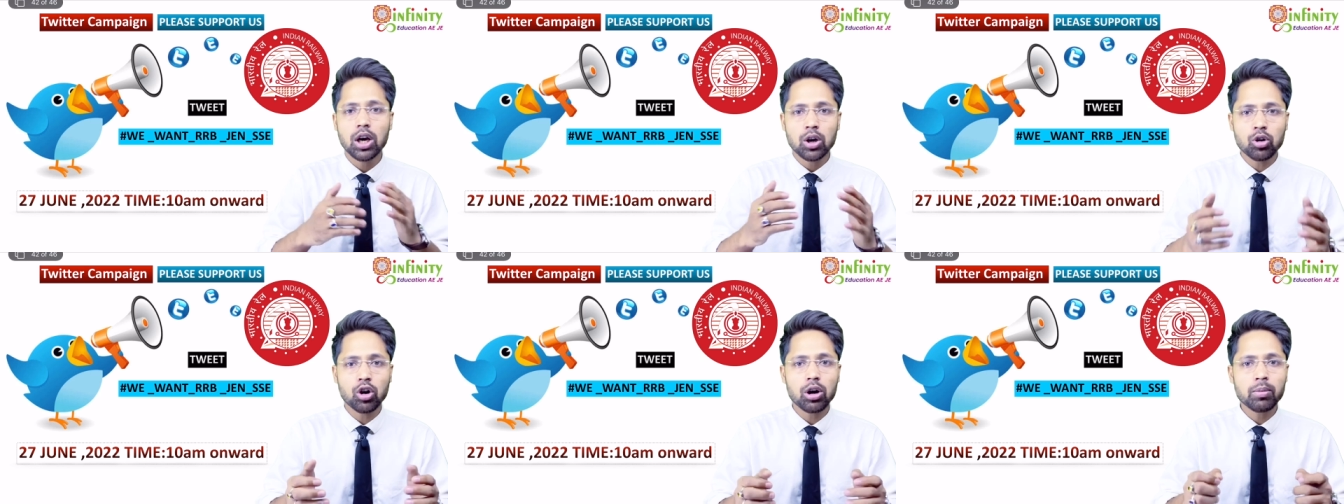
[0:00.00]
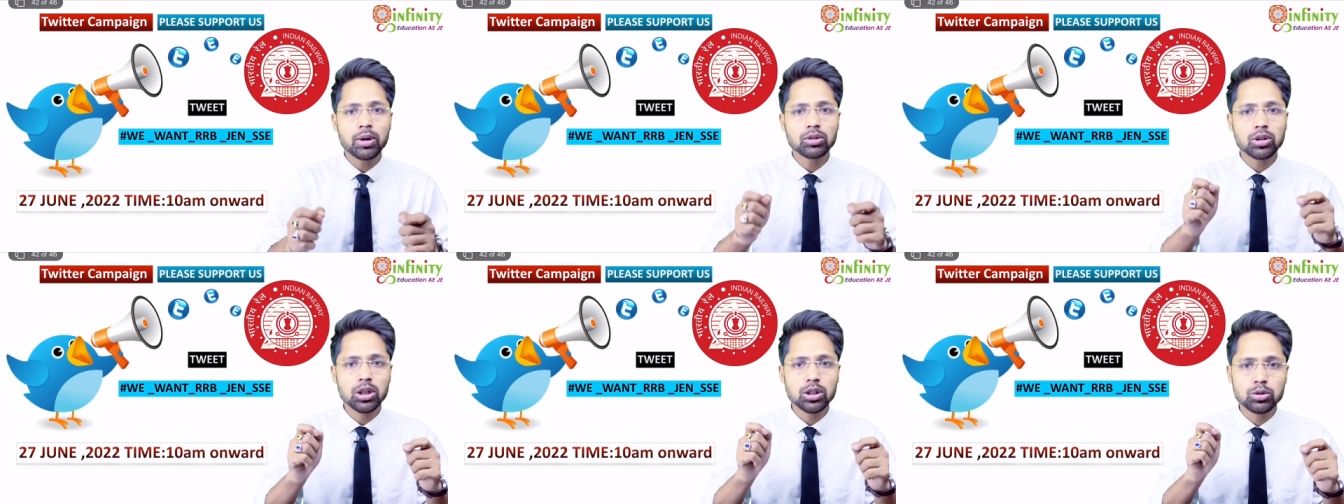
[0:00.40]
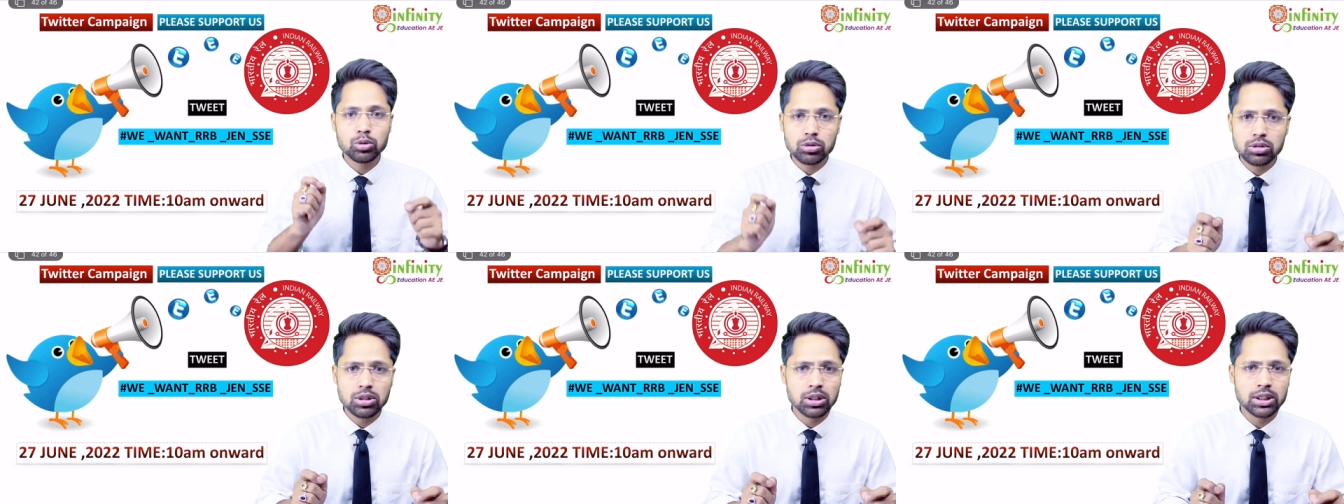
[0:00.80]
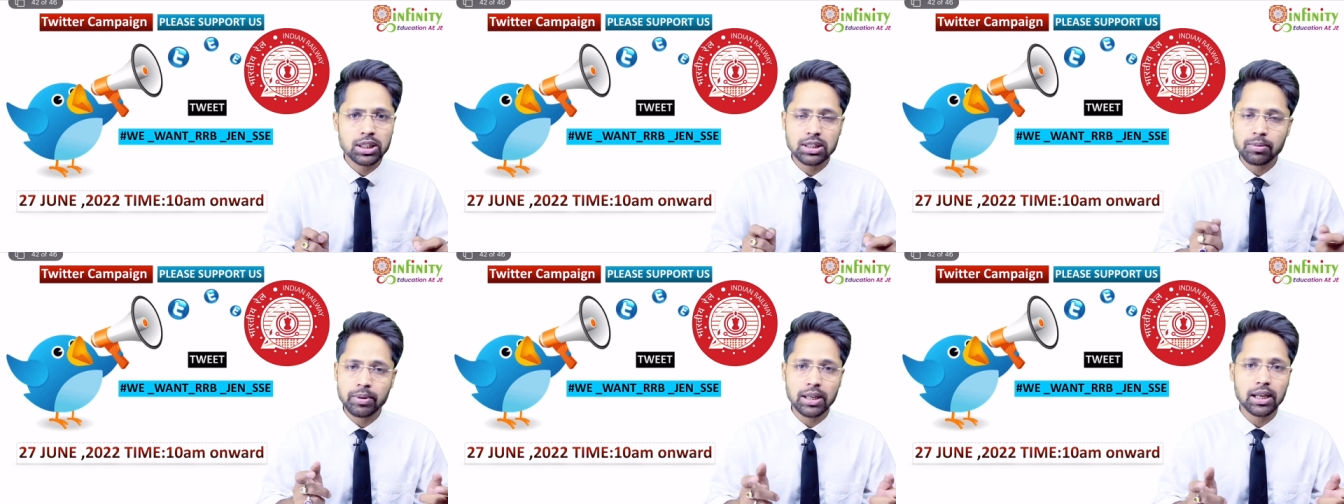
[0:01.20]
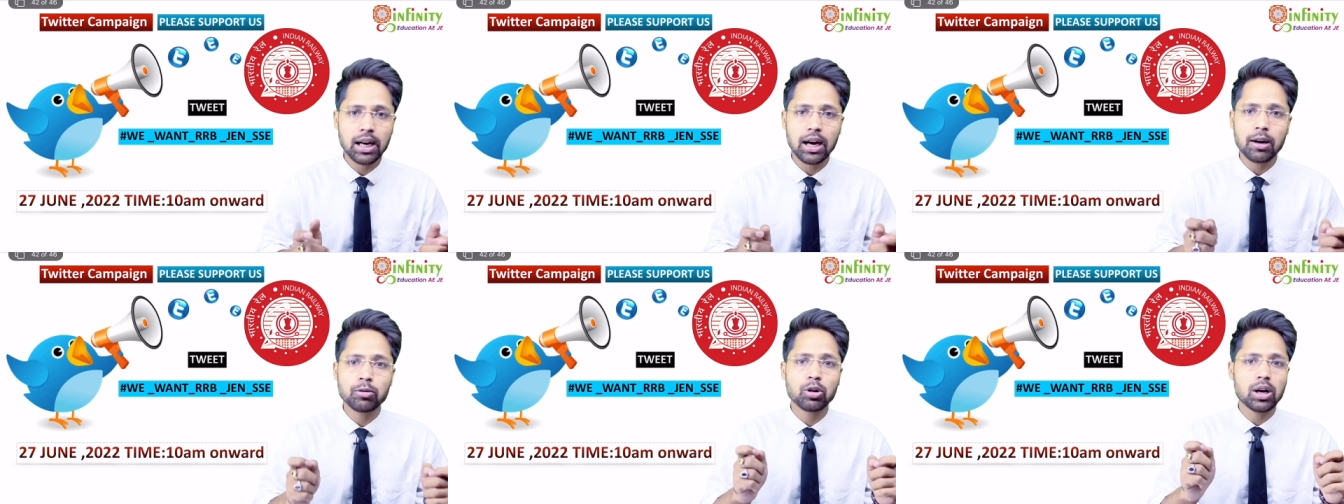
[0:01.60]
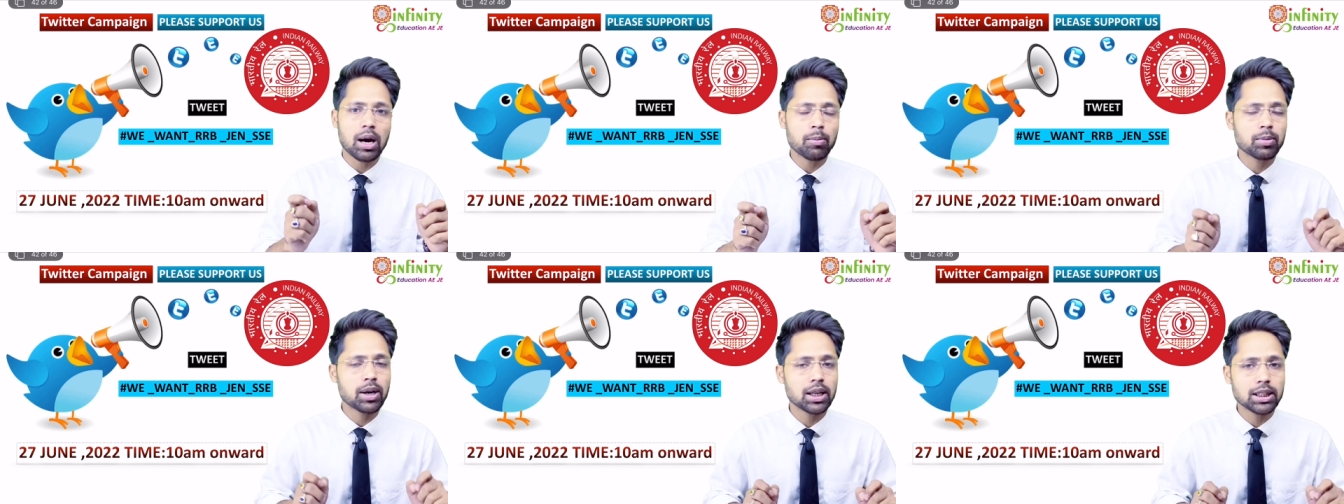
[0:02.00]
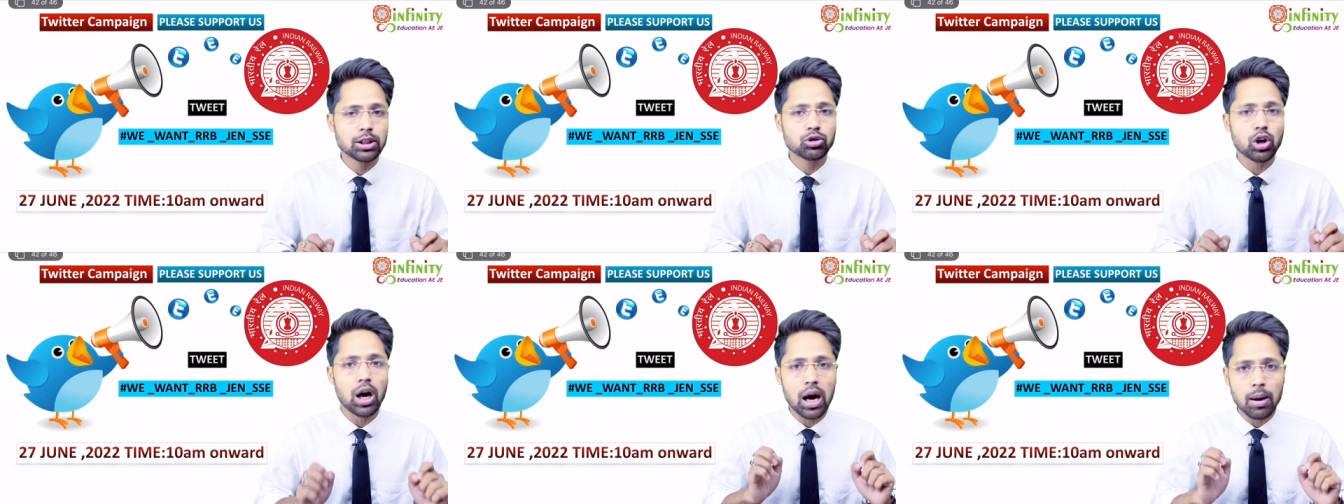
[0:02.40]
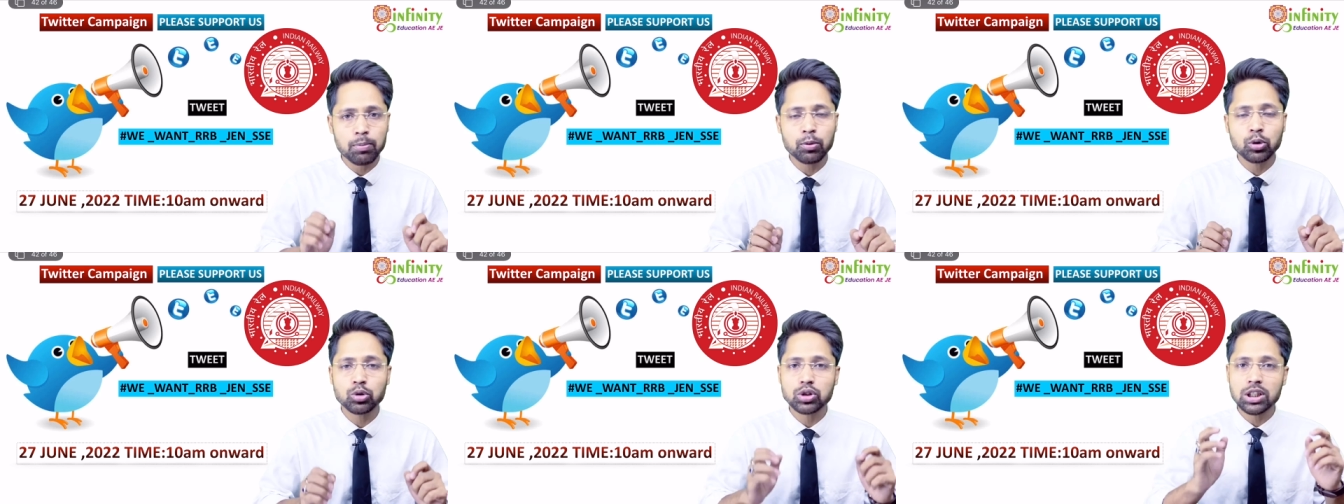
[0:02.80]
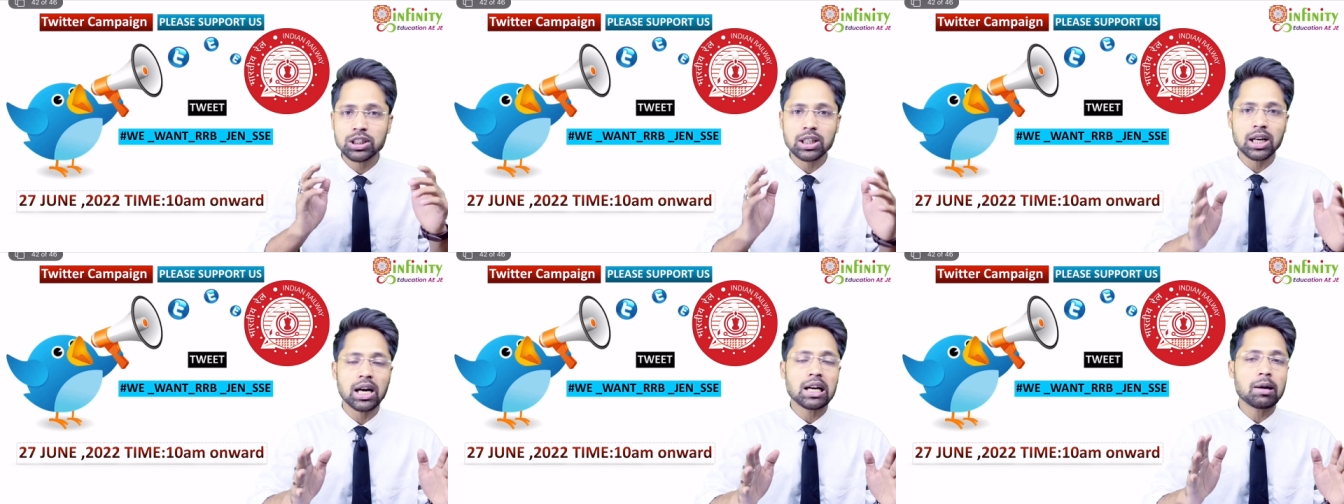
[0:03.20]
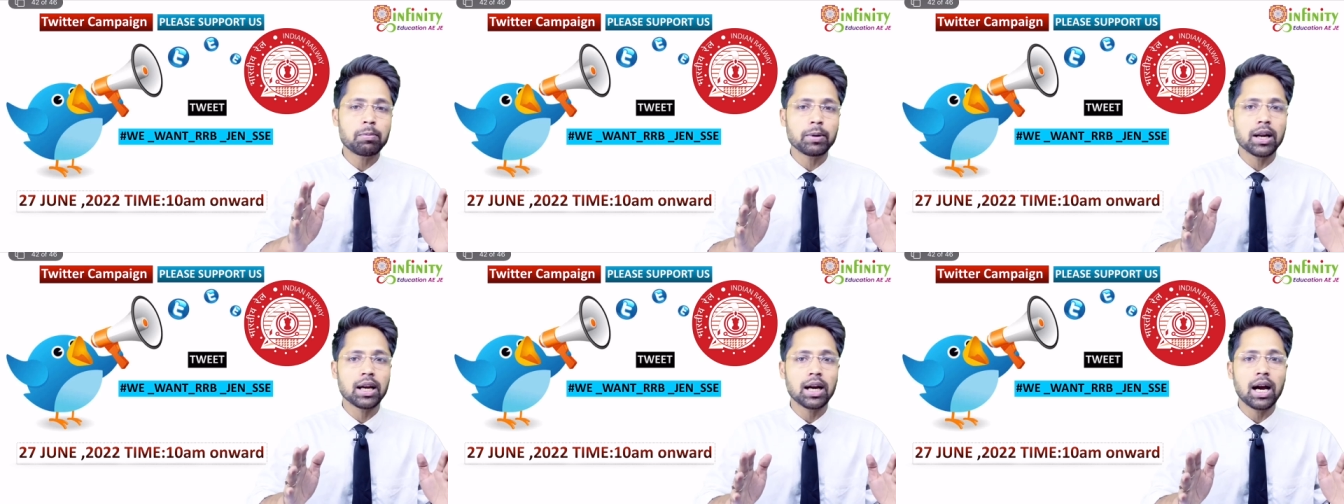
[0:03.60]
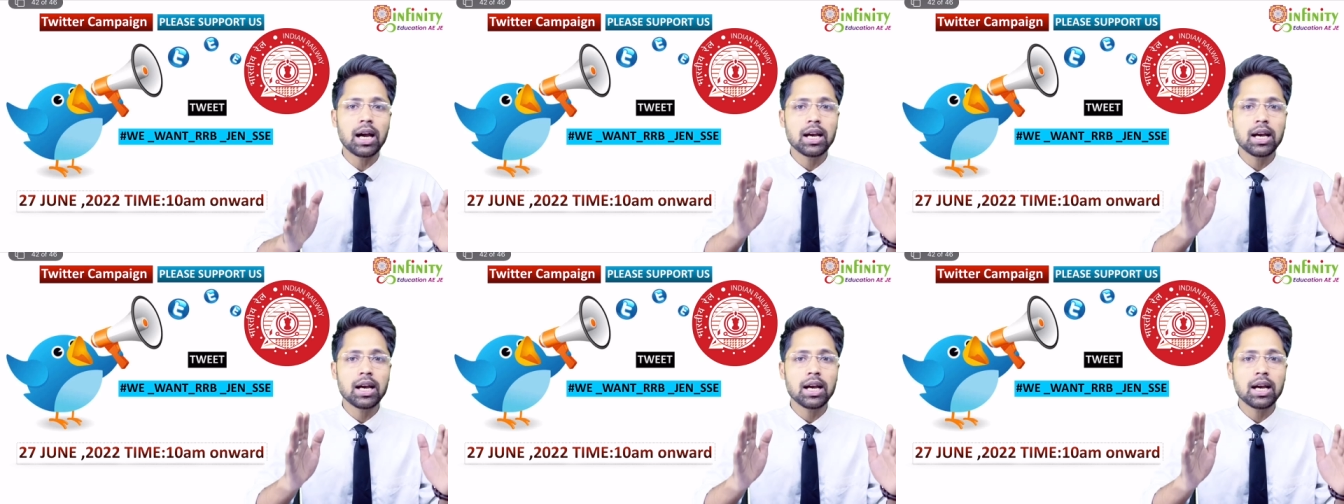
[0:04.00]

गवर्नमेंट सॉरी सुस्त जैसे मैंने कहा वो काम करते तो आपको उसके जगाना पड़ेगा